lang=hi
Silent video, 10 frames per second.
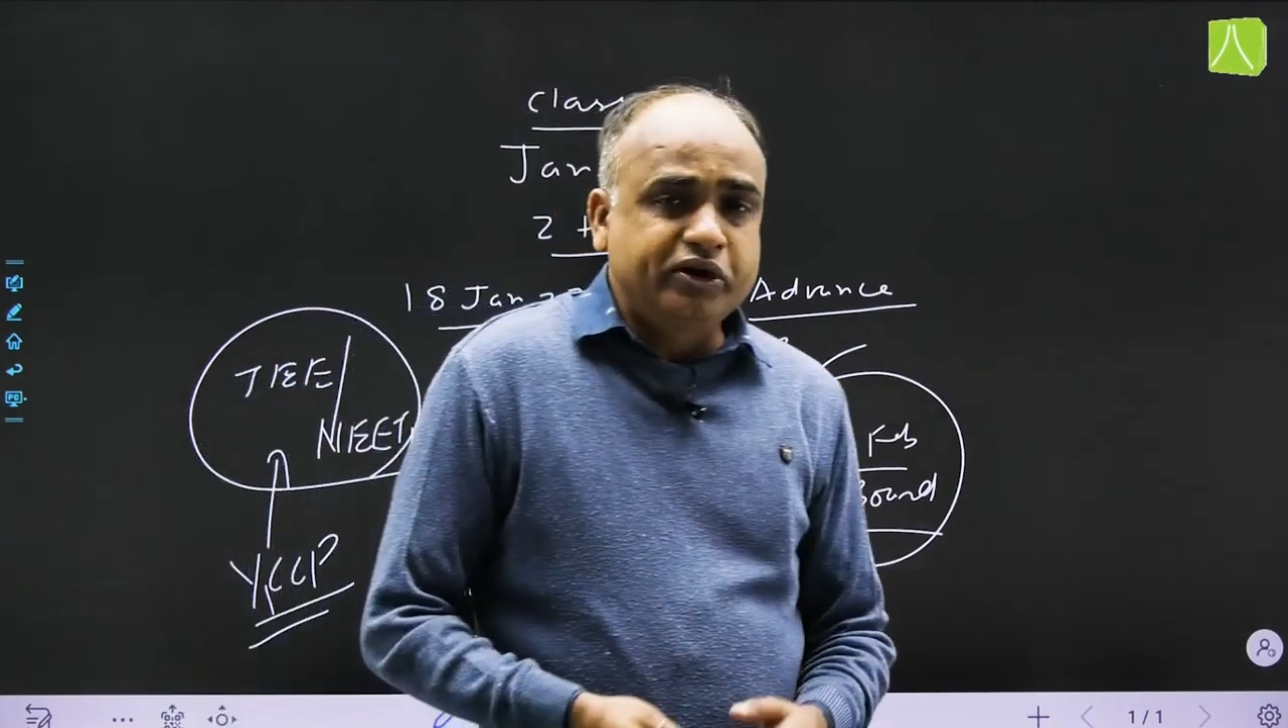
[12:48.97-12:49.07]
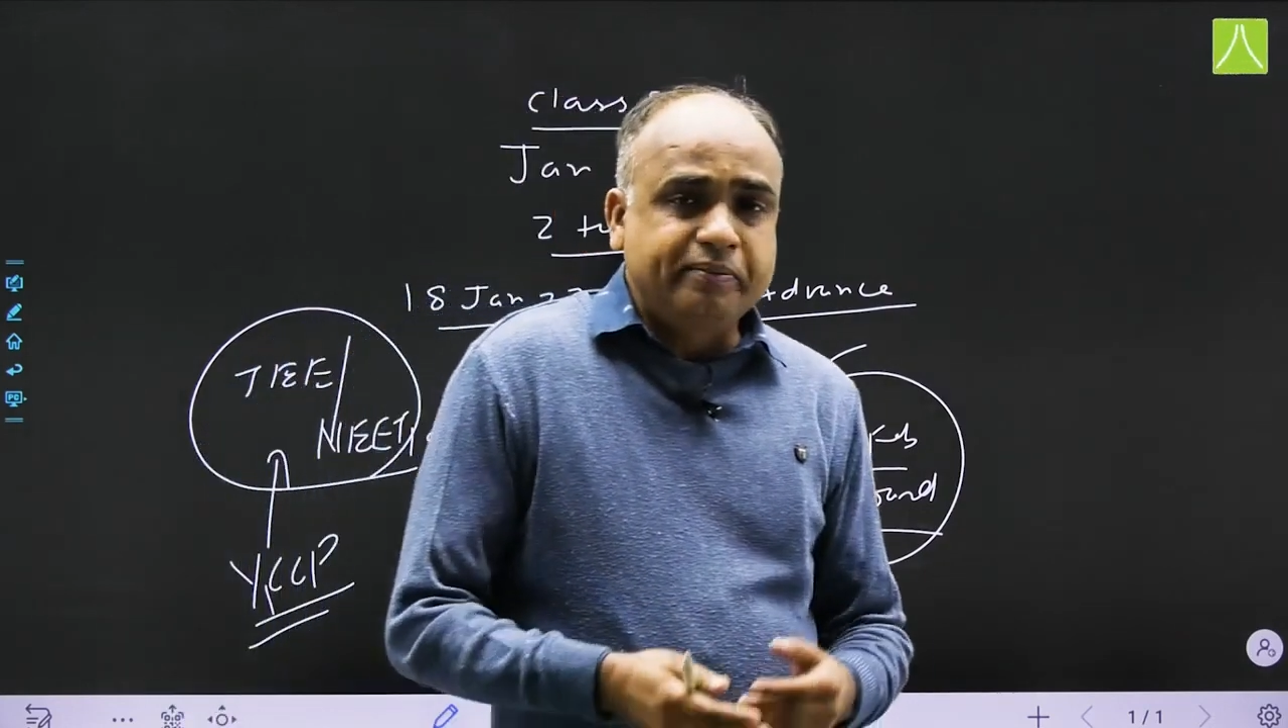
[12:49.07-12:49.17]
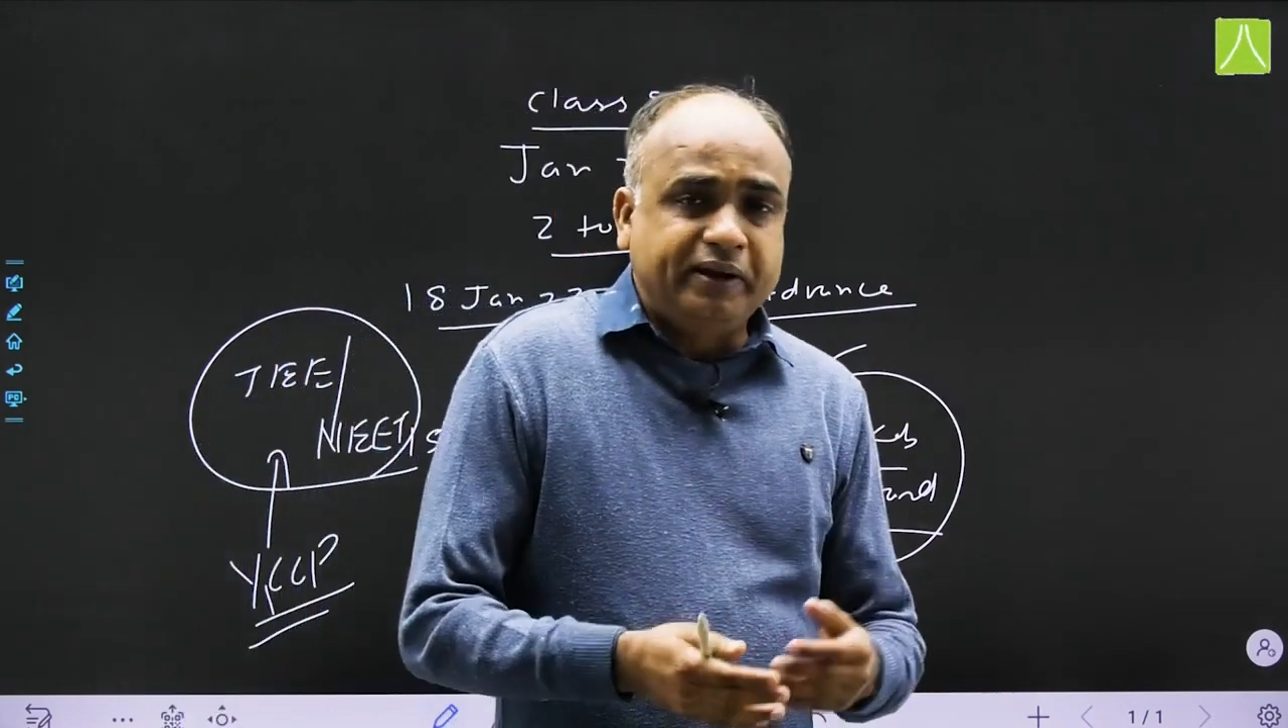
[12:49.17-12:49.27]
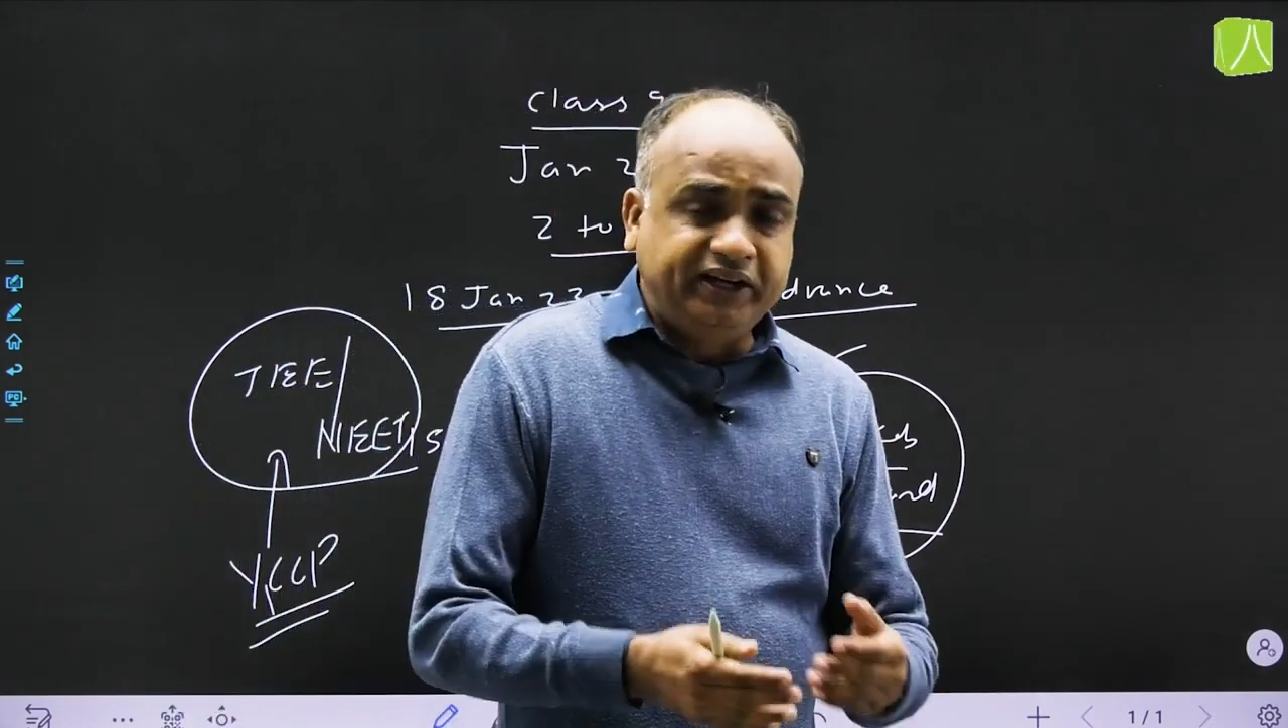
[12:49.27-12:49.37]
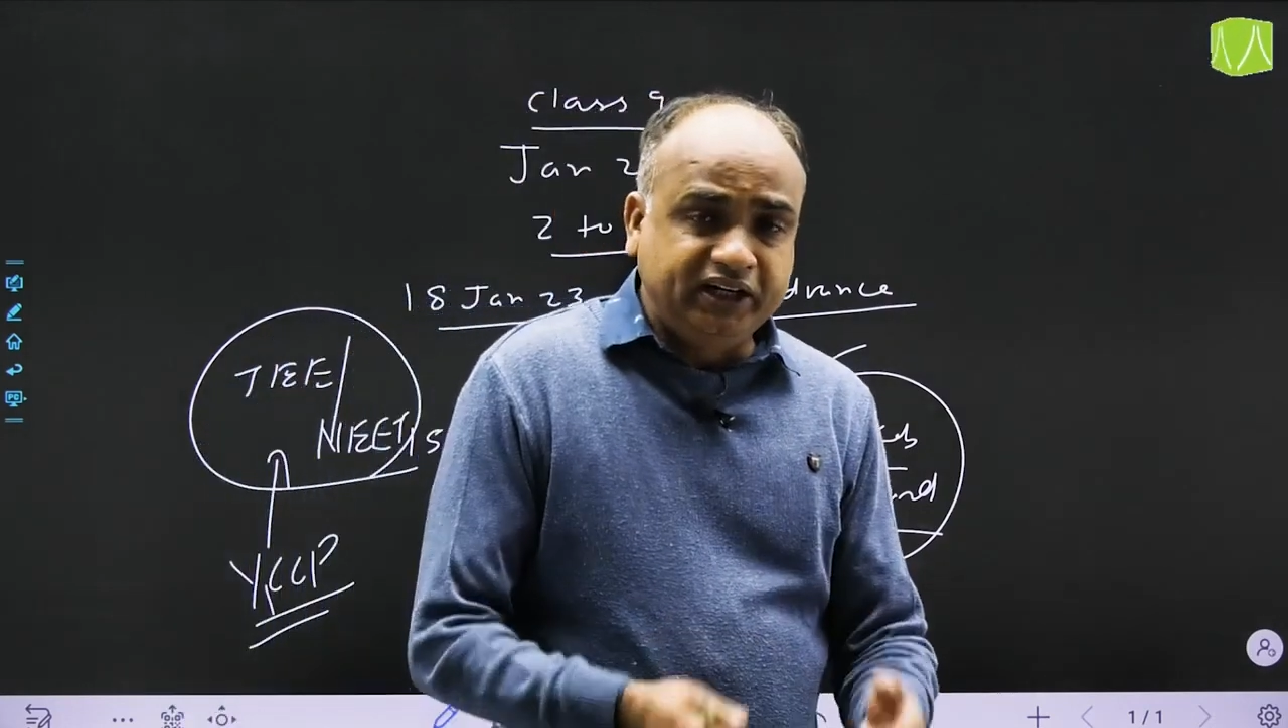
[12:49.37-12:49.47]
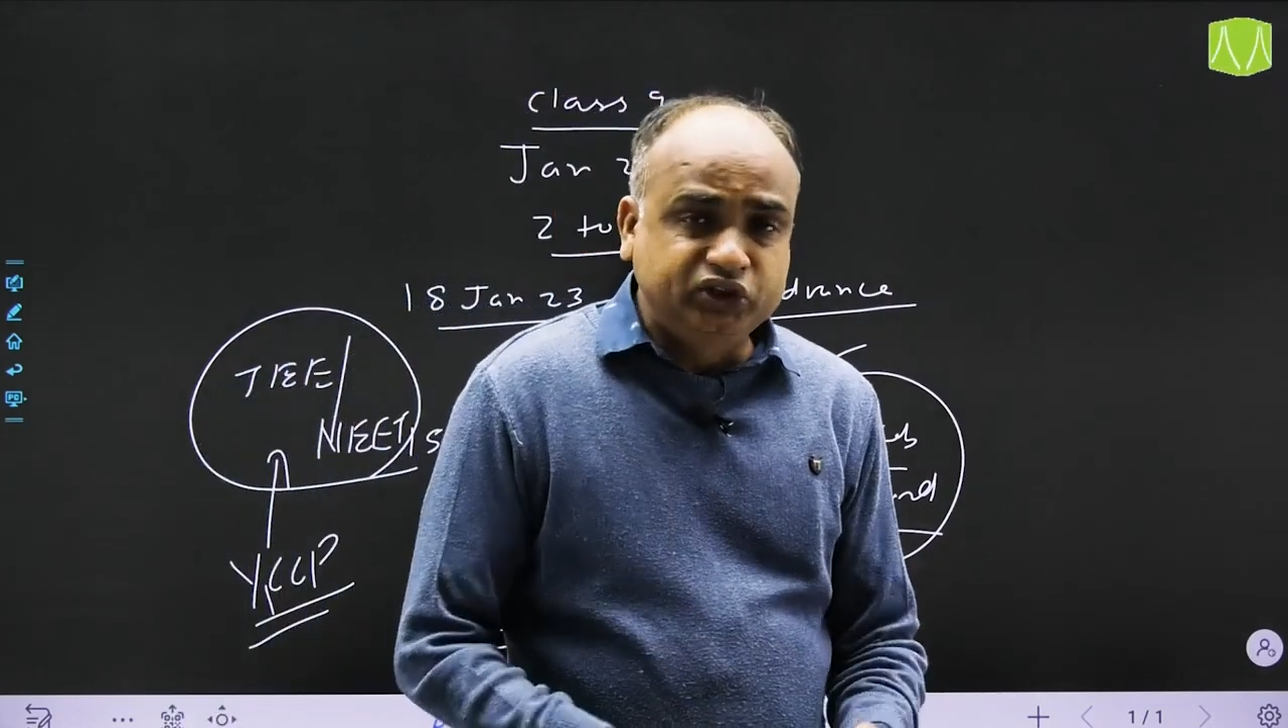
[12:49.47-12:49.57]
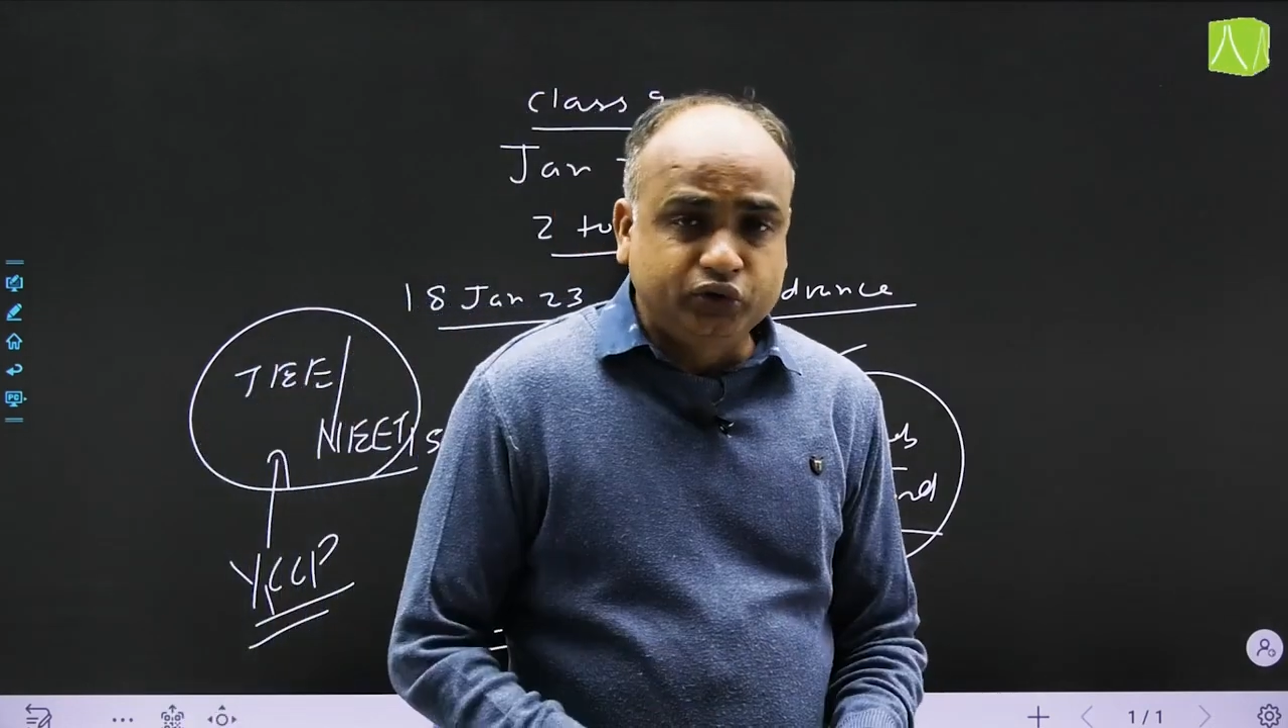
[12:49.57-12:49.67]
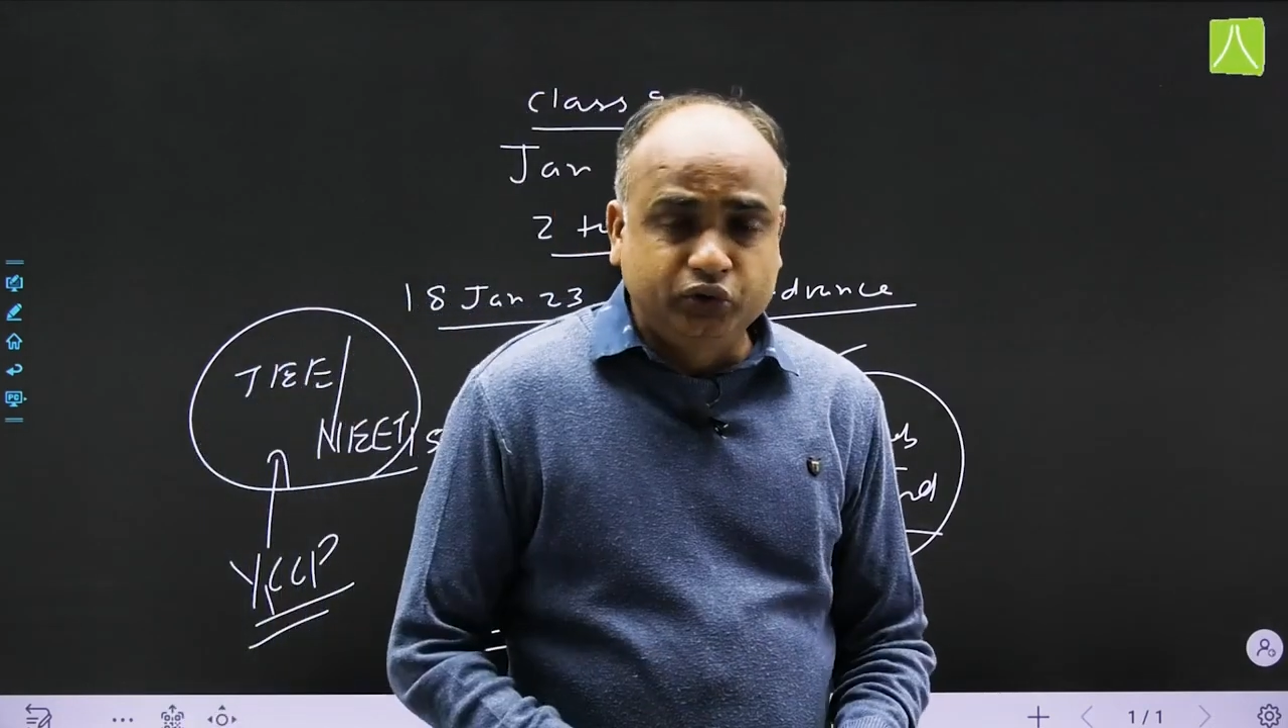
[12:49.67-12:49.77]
बोर्ड के प्रैक्टिकल